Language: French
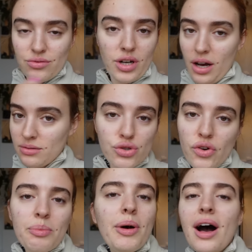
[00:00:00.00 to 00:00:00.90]
Voilà, je
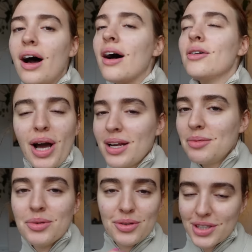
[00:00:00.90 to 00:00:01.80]
vais pas
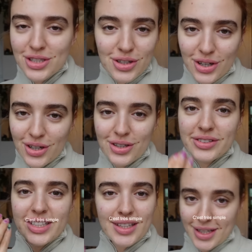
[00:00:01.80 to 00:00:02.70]
parler pendant des heures,
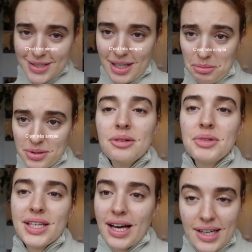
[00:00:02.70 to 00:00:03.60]
c'est très simple.
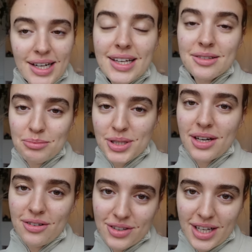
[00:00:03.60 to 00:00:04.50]
Mais il n'y a rien de
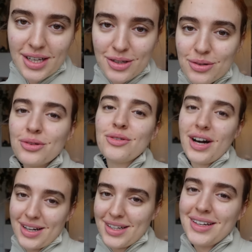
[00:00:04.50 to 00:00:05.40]
pire en vrai que
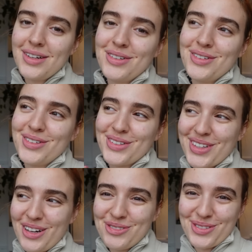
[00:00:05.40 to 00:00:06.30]
devoir aller euh, au
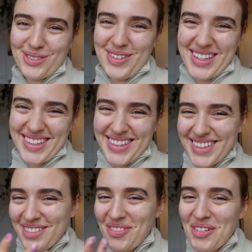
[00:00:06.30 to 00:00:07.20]
carrefour le matin
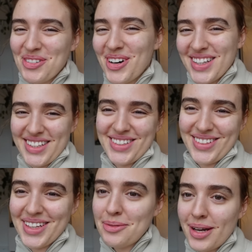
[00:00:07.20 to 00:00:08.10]
et pas pouvoir
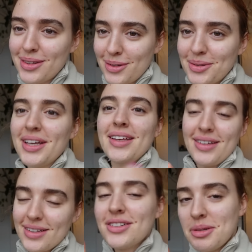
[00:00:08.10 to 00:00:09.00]
déjeuner right away.
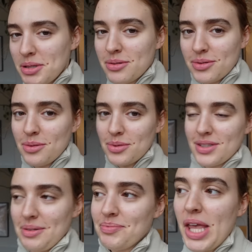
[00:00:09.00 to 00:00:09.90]
Je sais pas ce que vous en pensez.